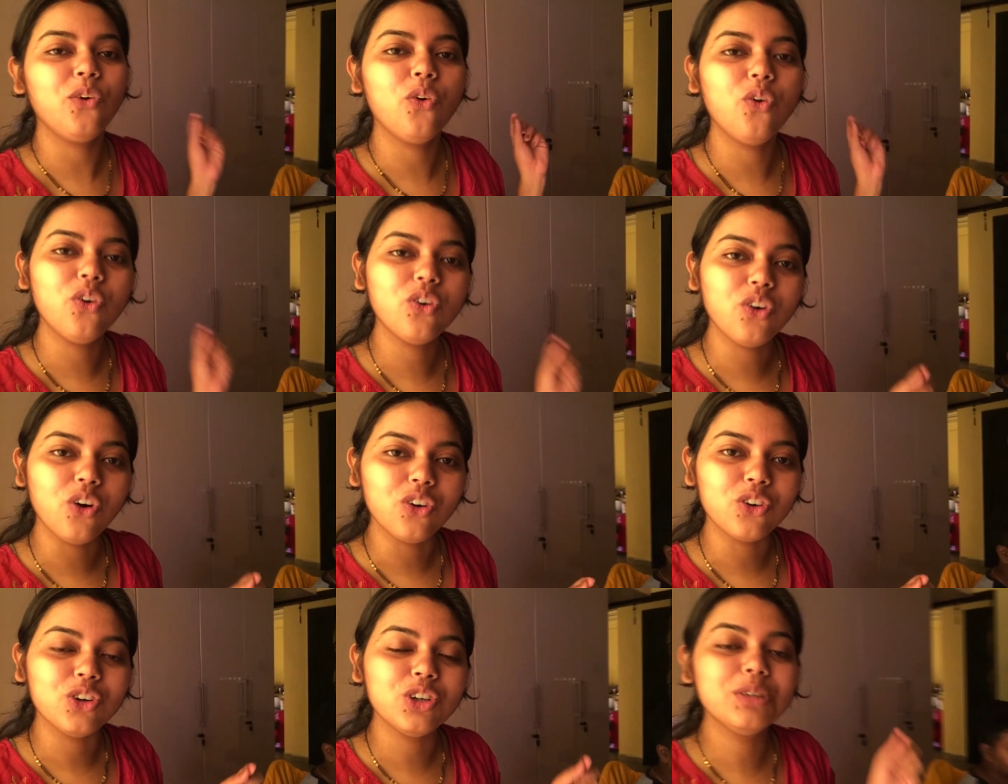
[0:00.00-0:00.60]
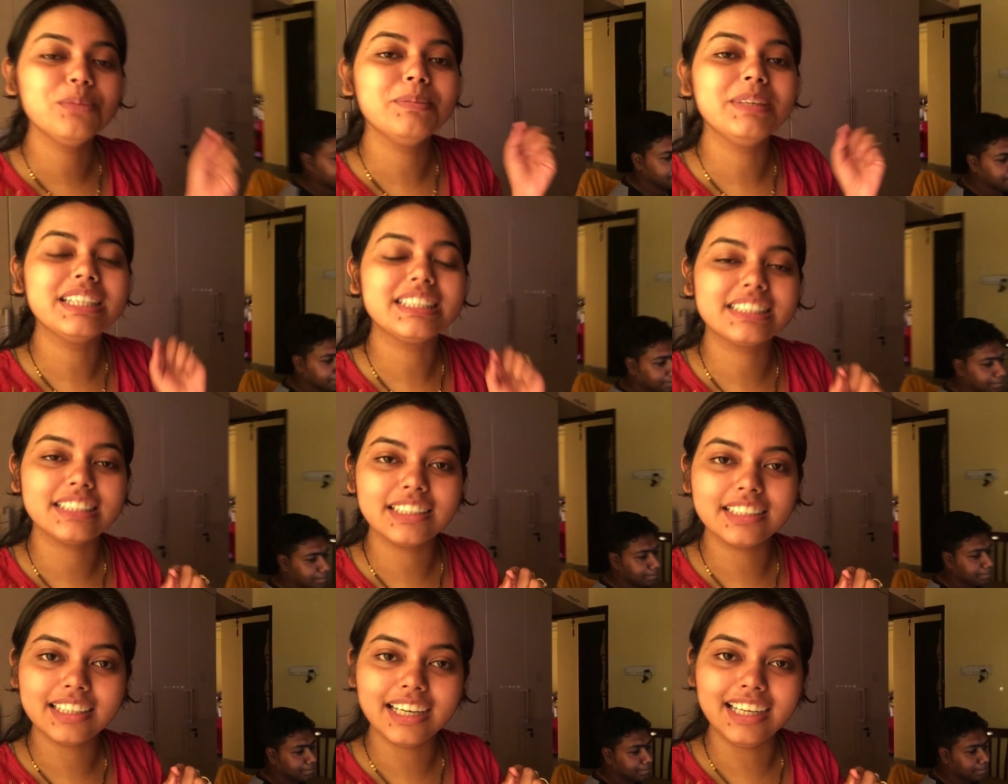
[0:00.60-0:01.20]
ও কখন
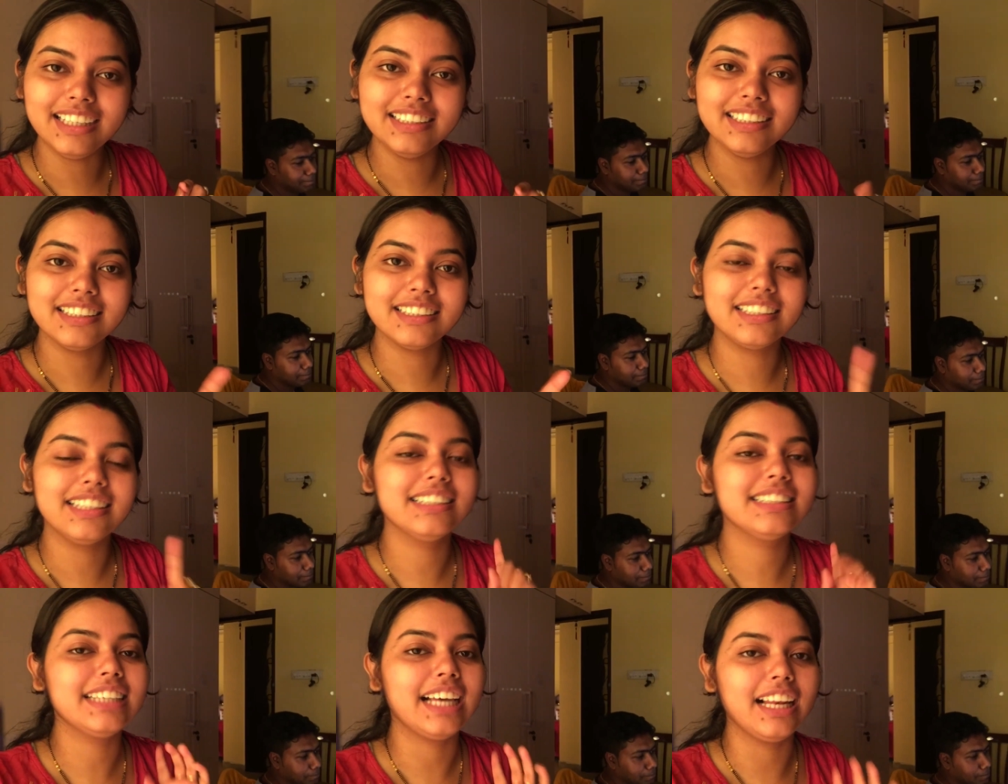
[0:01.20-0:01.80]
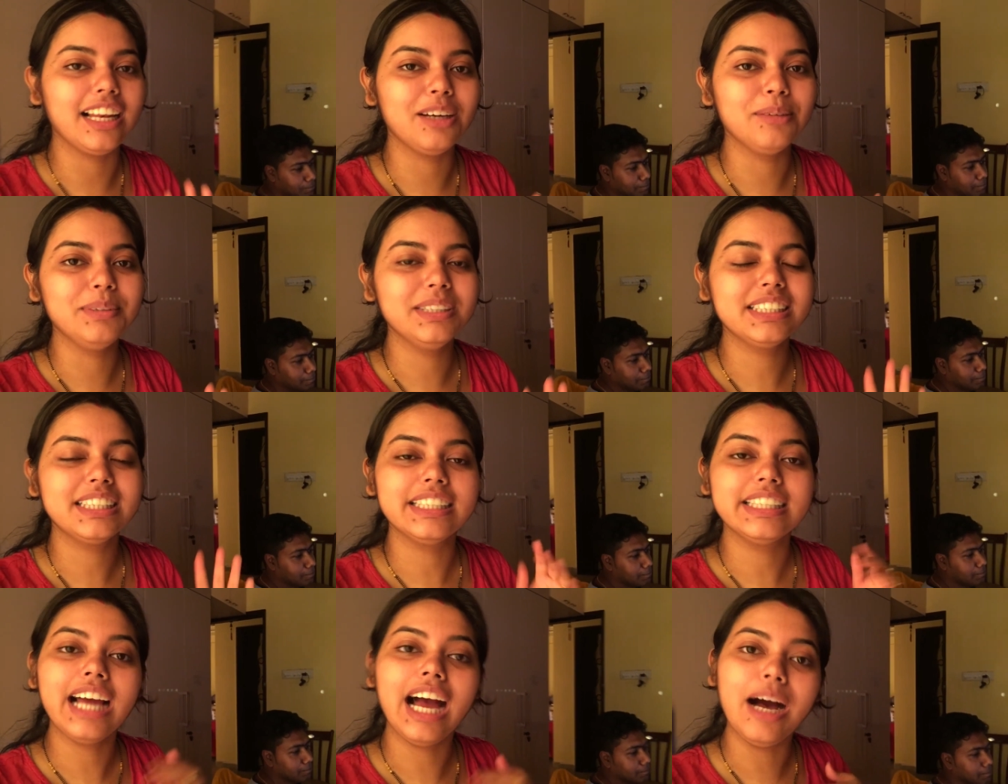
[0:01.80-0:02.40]
মিক্সার গ্রাইন্ডারটা চালাবে
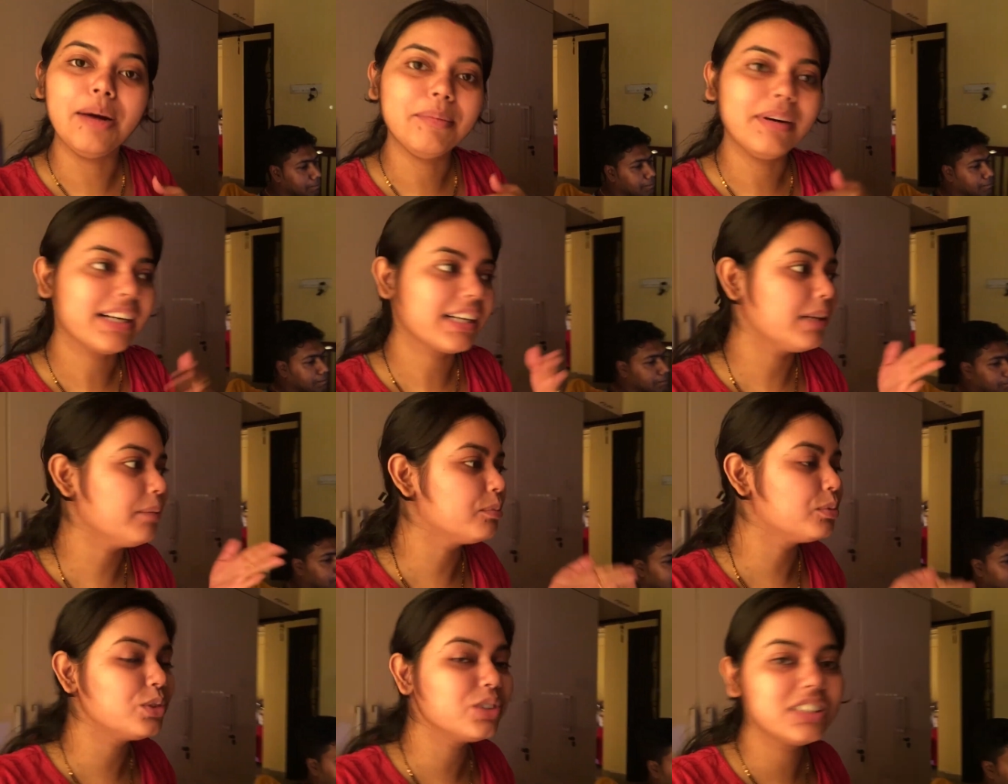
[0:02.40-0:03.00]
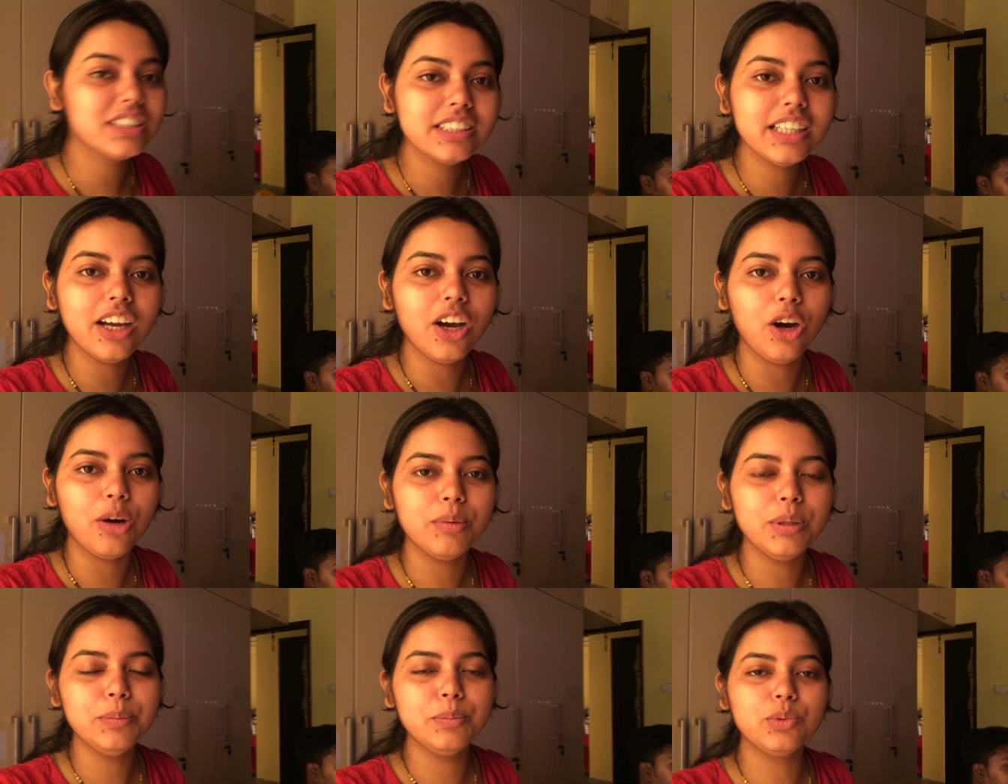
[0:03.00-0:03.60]
সেটা আমাকে বুঝতে
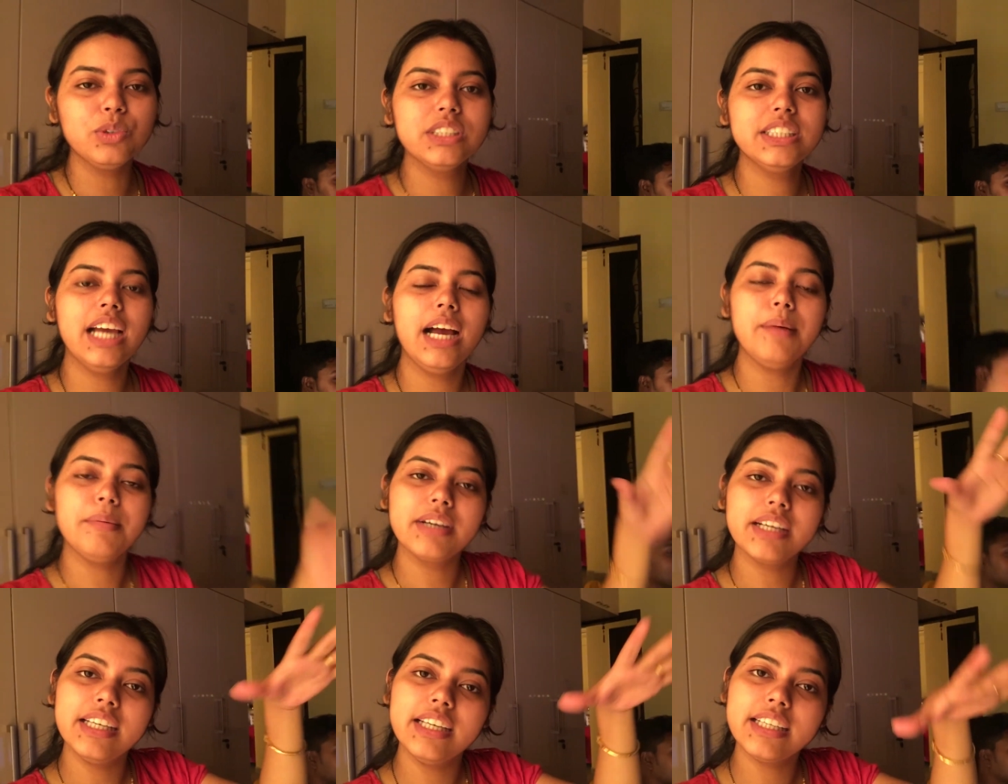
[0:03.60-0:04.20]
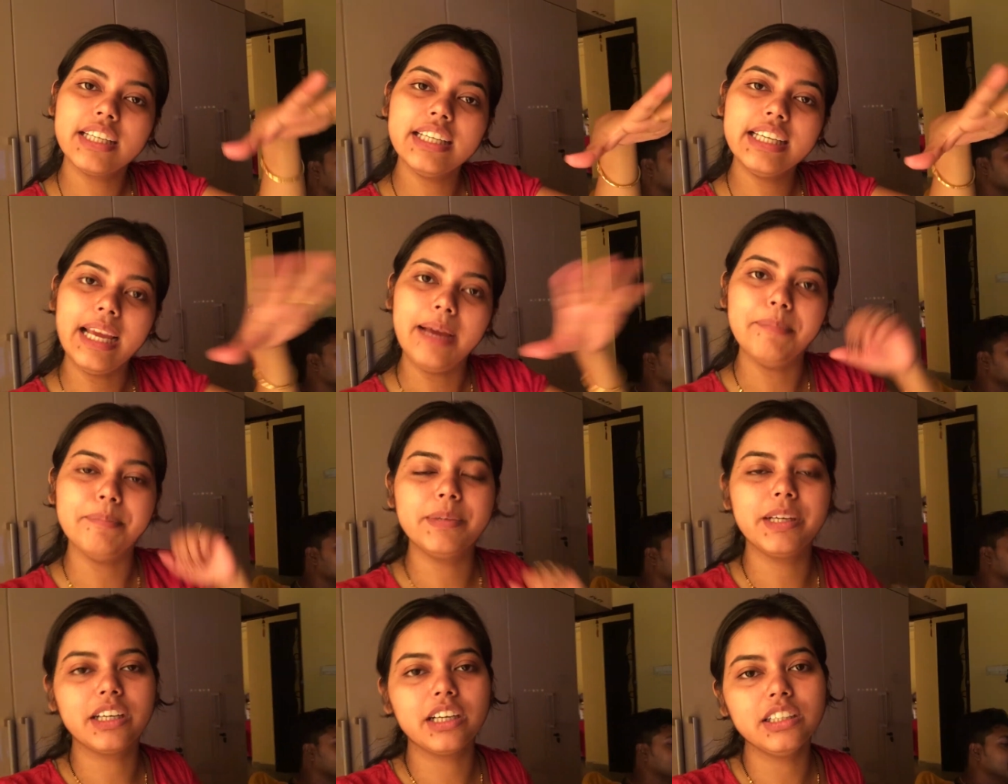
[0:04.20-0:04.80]
হবে বুঝে আমাকে নাকি
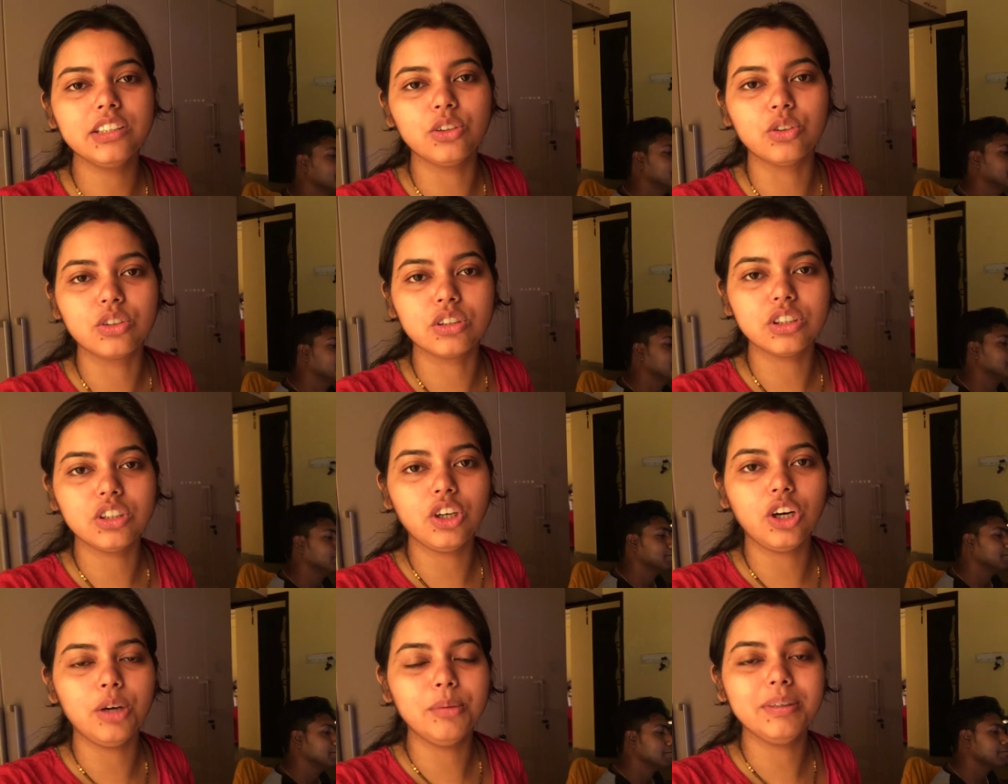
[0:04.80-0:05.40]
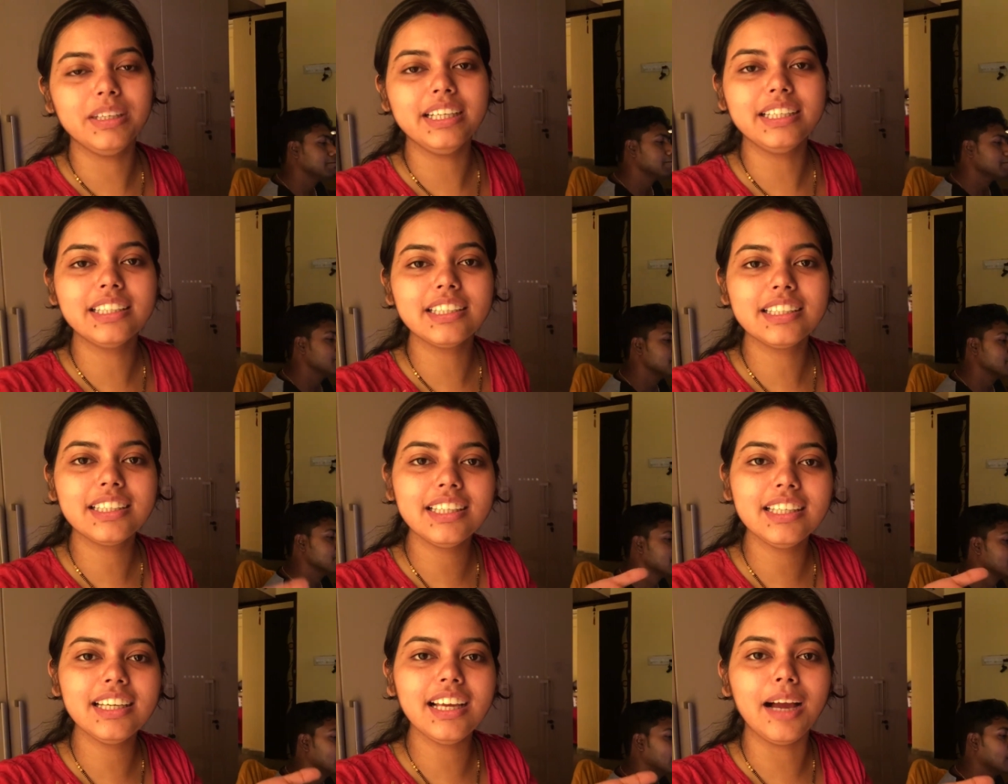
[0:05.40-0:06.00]
ক্যাবটাকে ধরতে হবে এটা
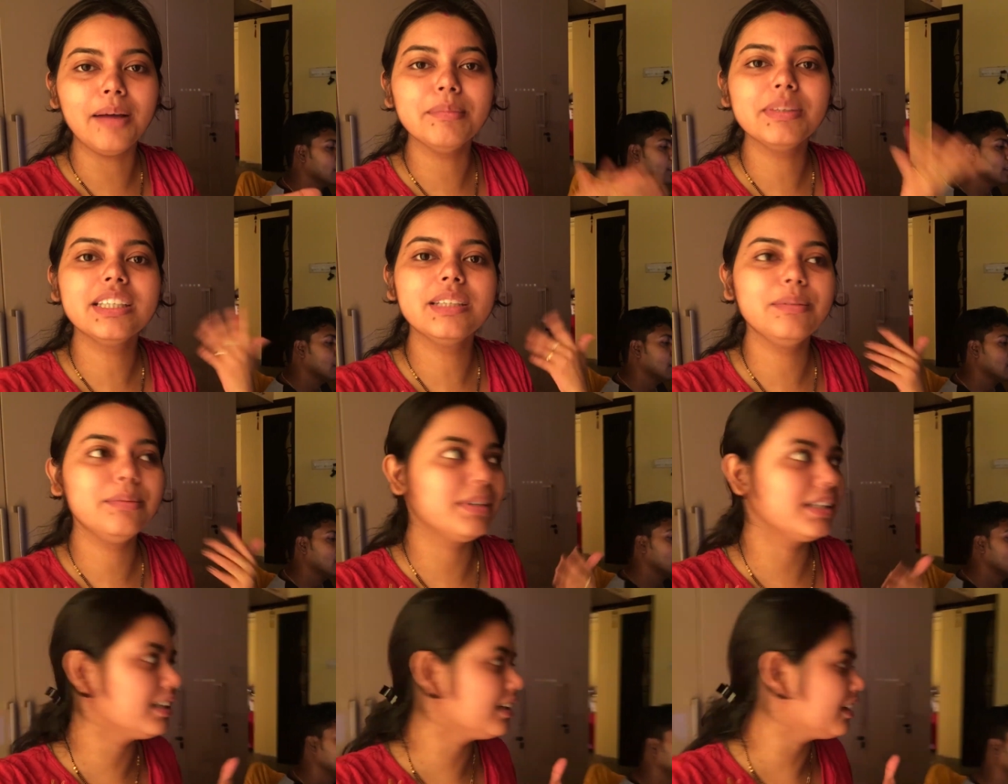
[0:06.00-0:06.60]
কি আমি কি মানে